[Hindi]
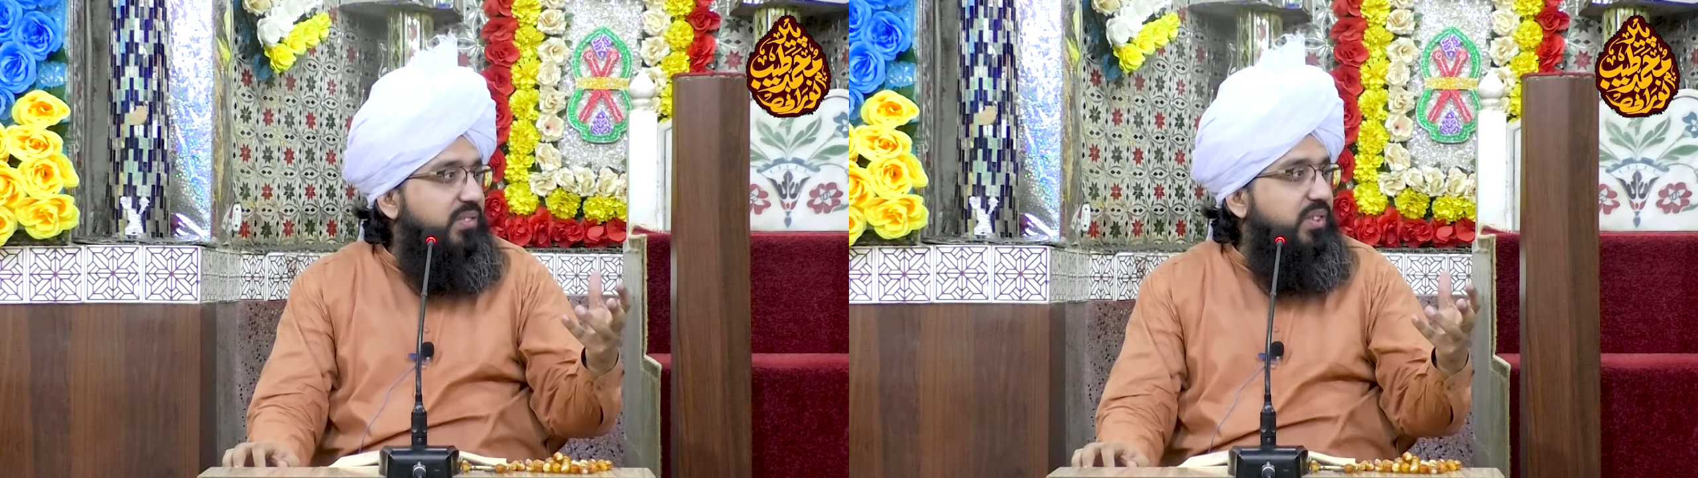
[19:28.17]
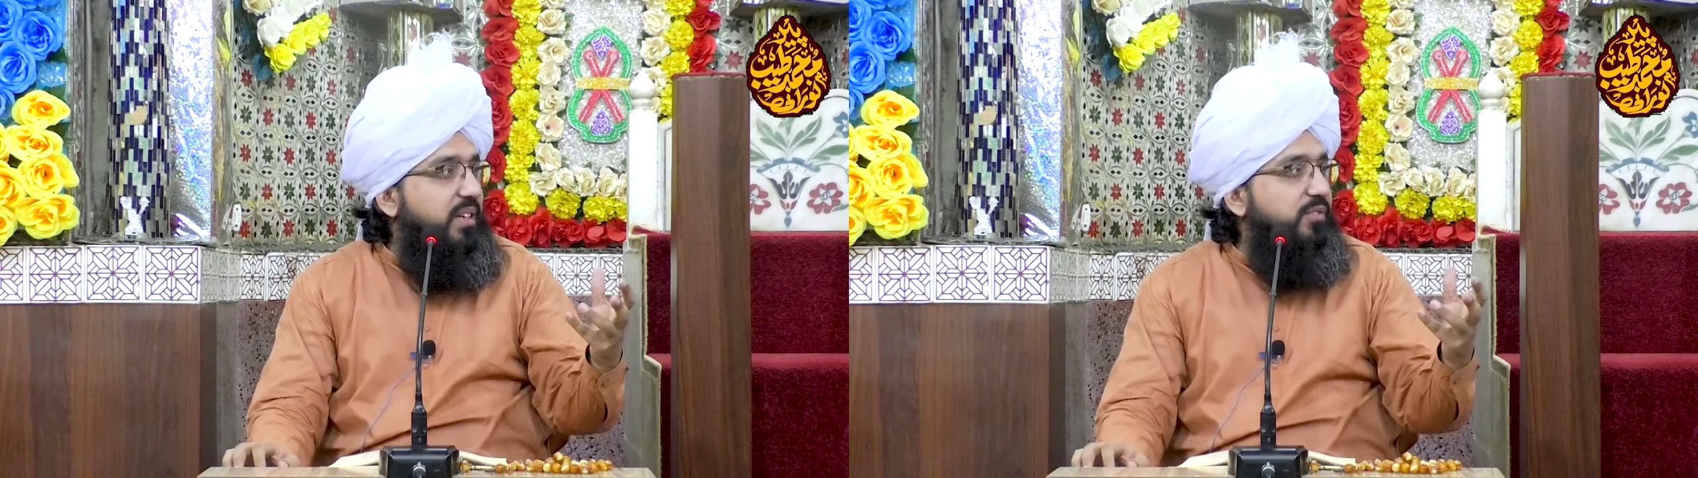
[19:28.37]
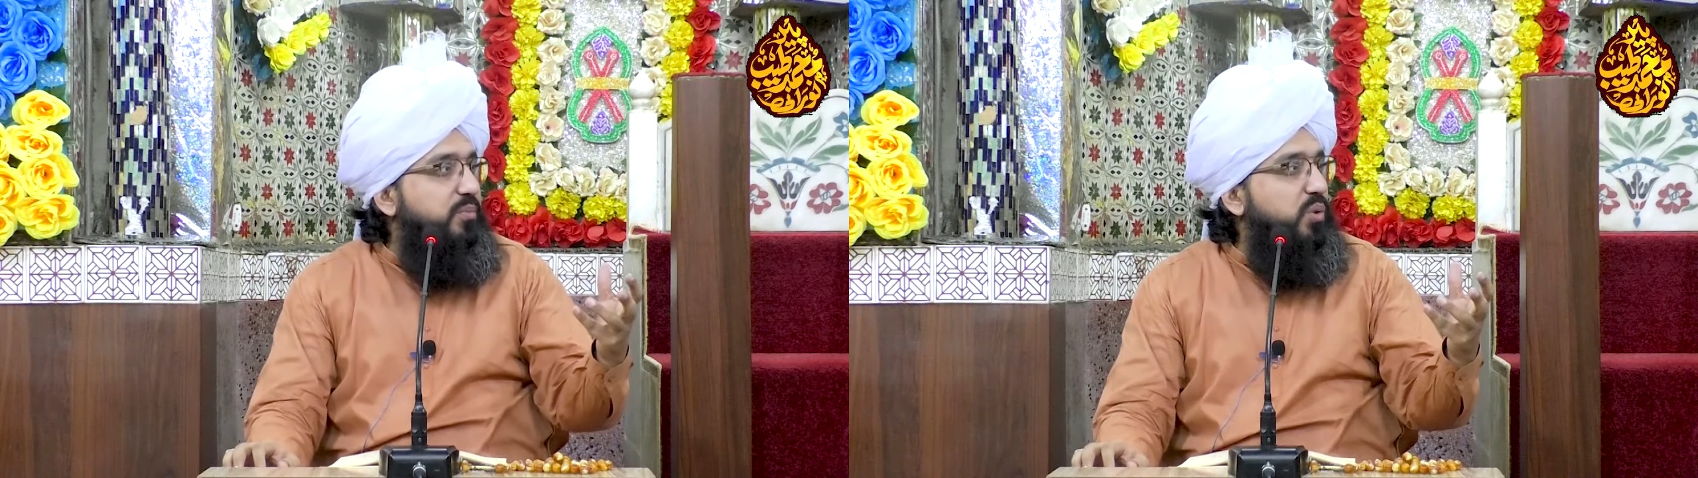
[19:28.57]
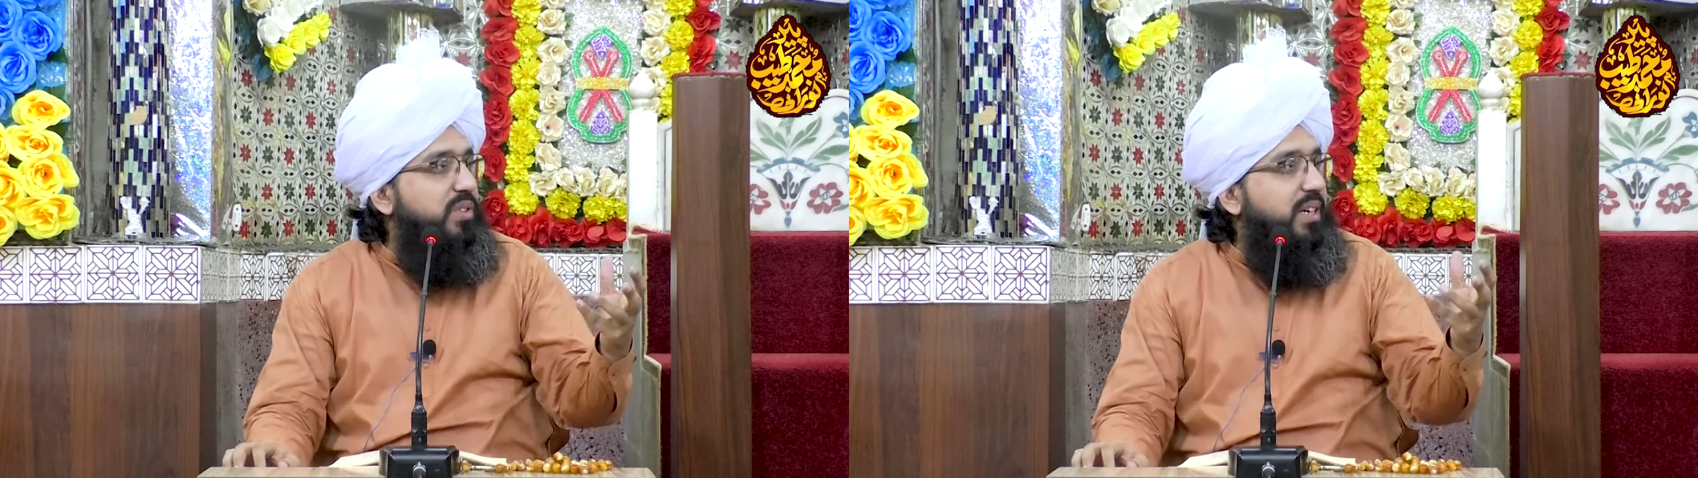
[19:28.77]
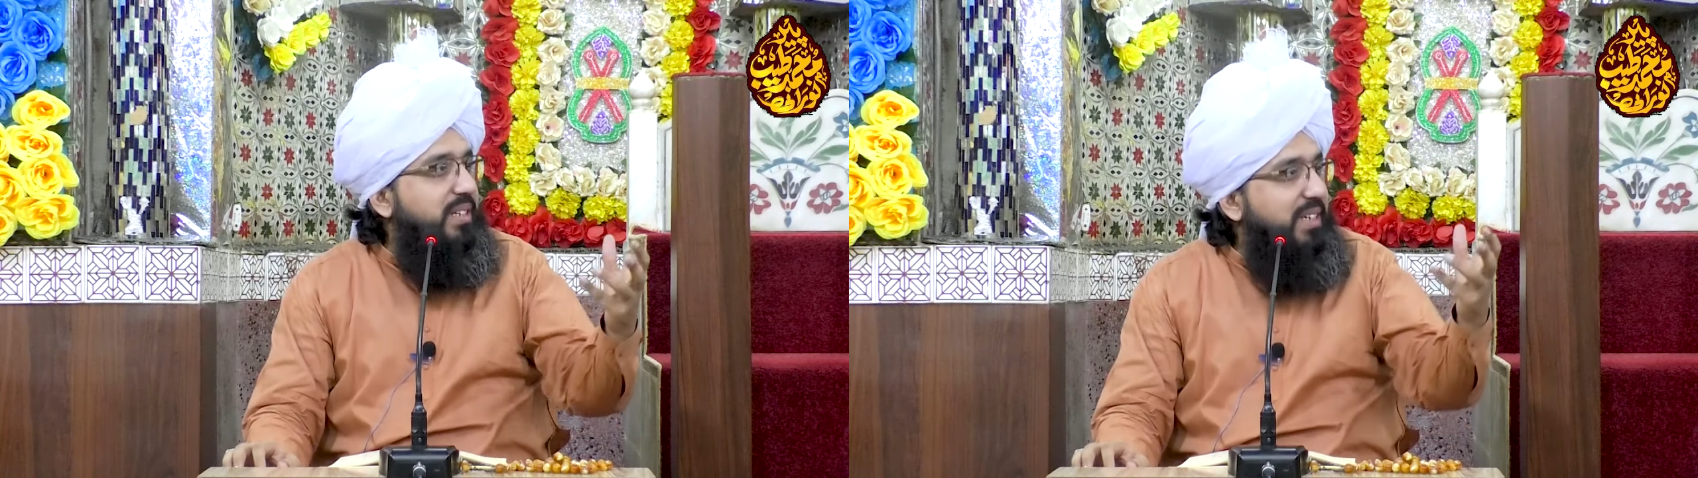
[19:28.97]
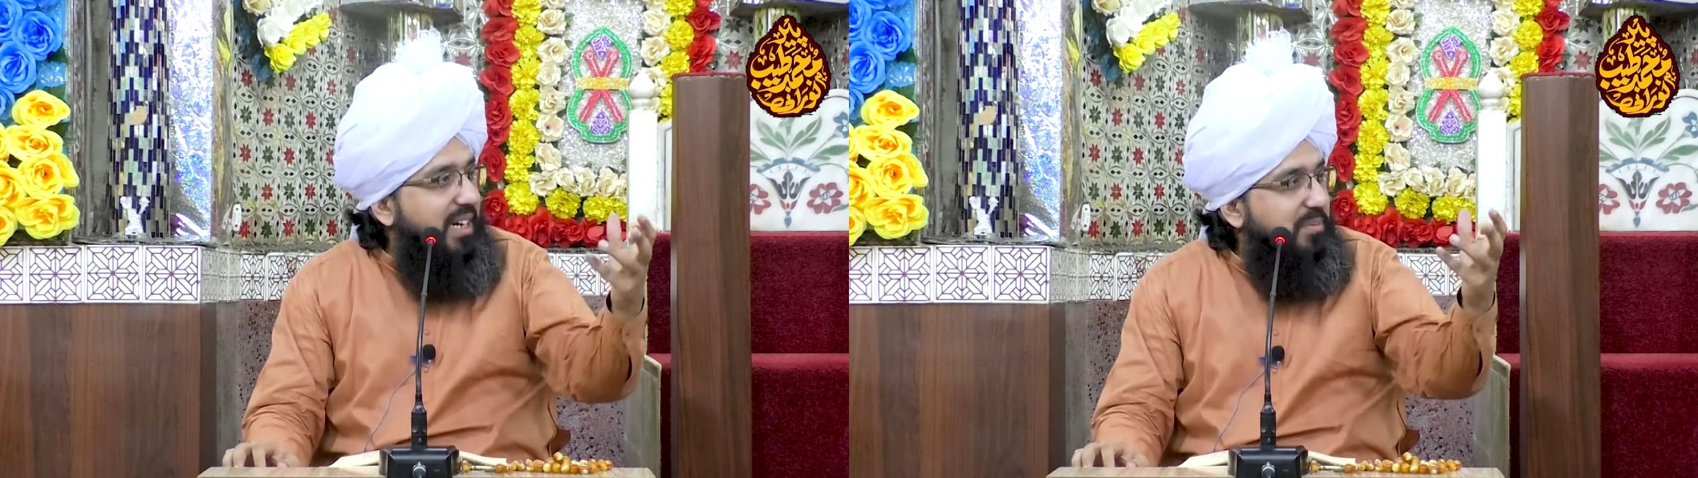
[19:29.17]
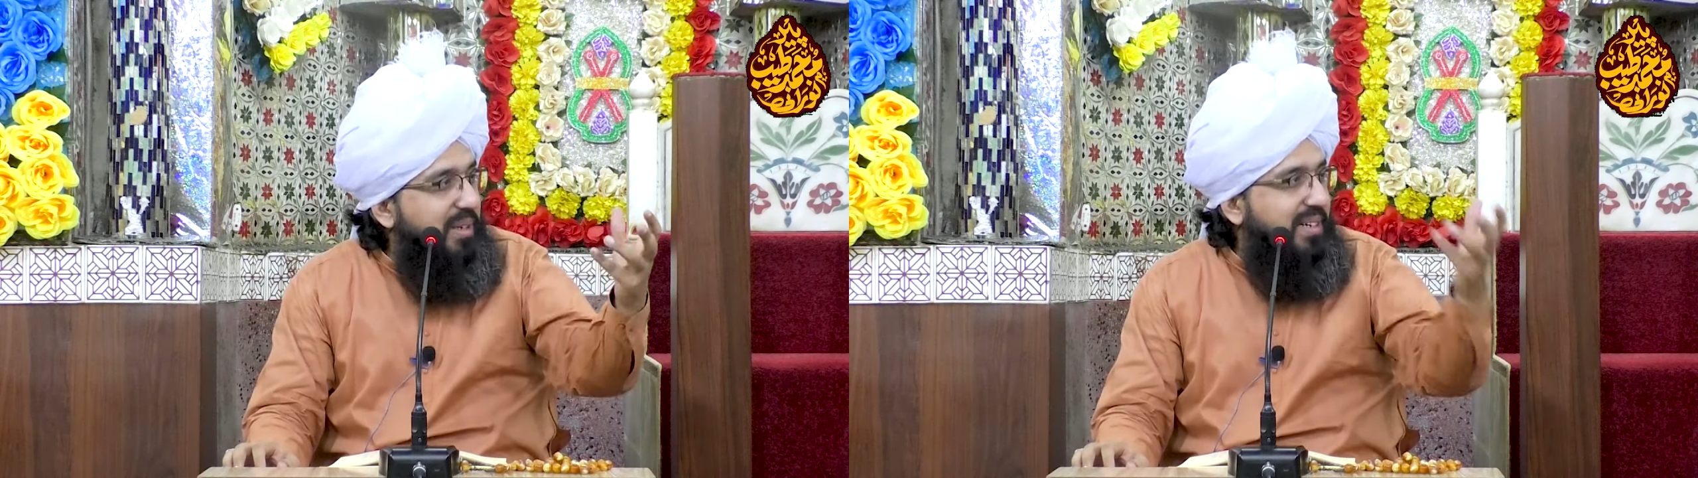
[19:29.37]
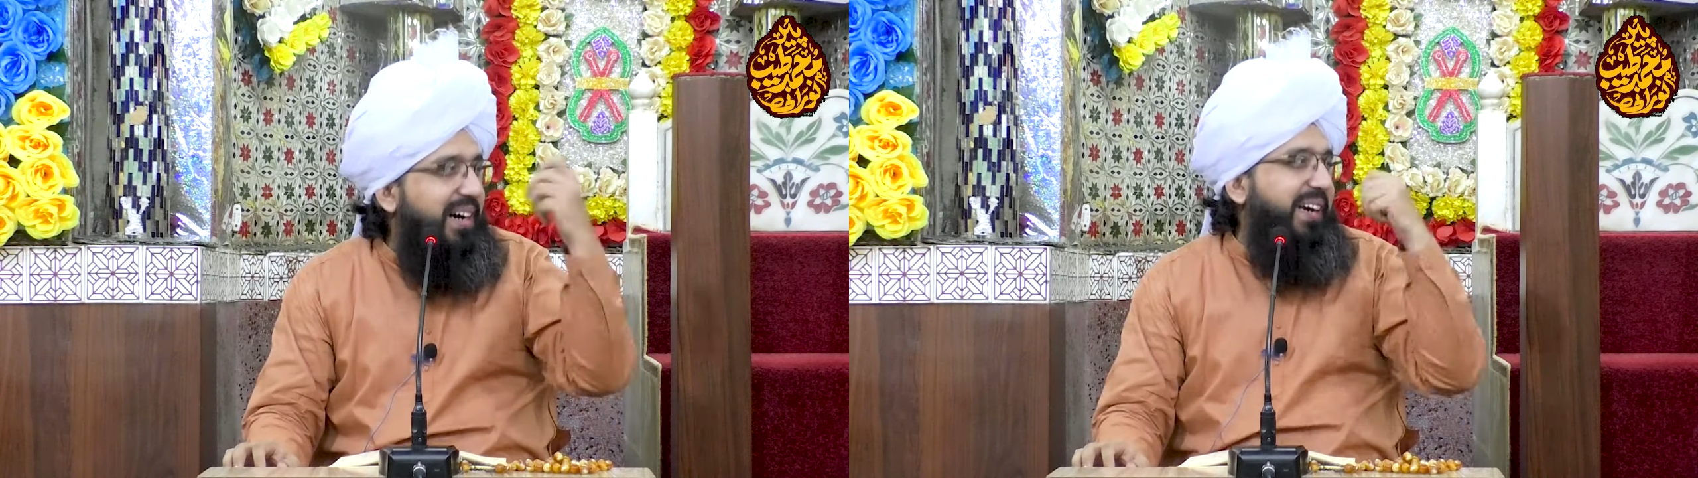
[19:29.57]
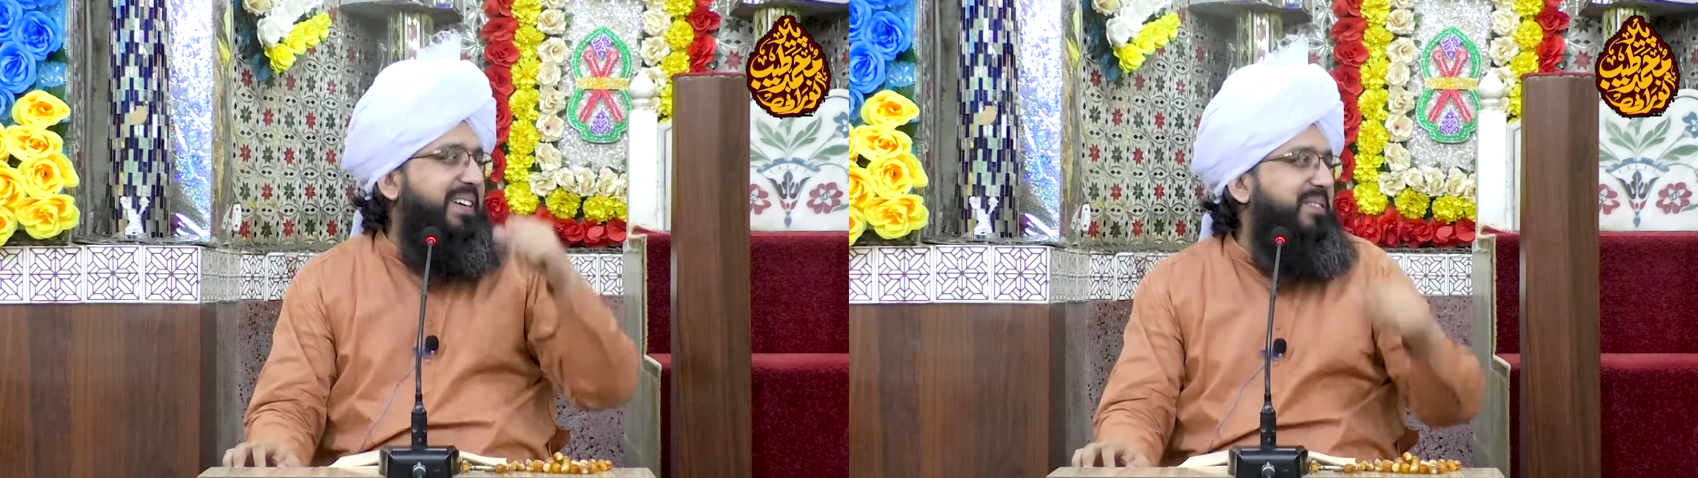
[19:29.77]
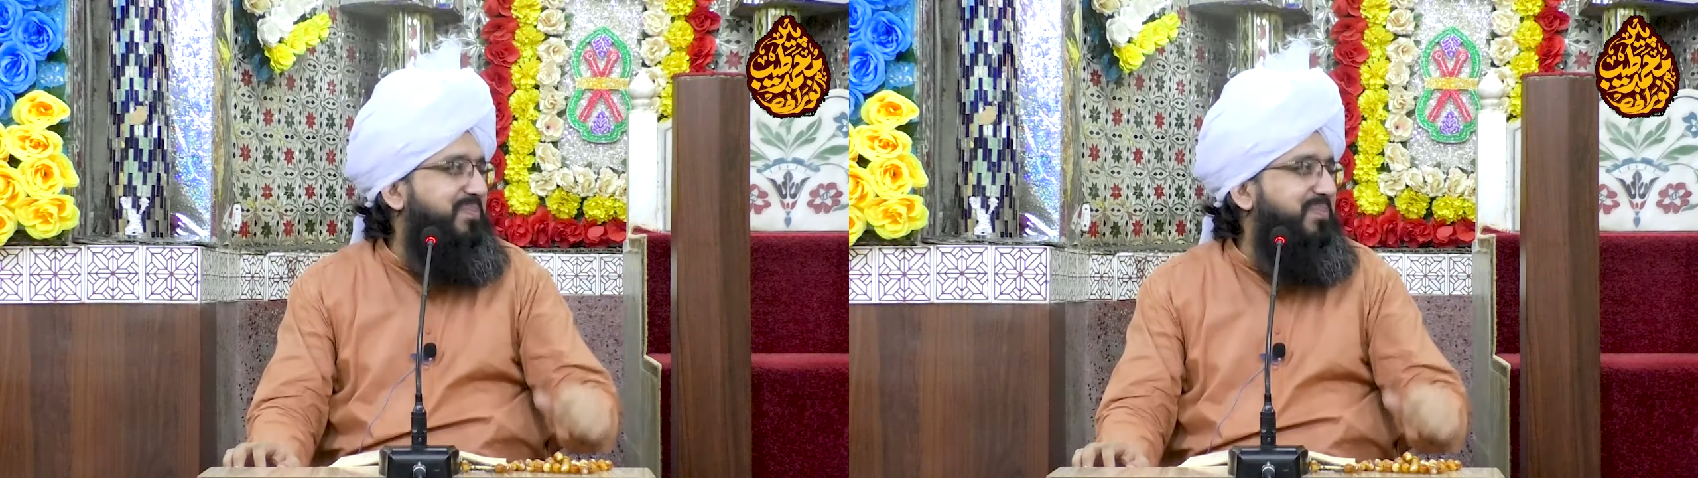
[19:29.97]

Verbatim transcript: सिर्फ मुतकी आदमी खाए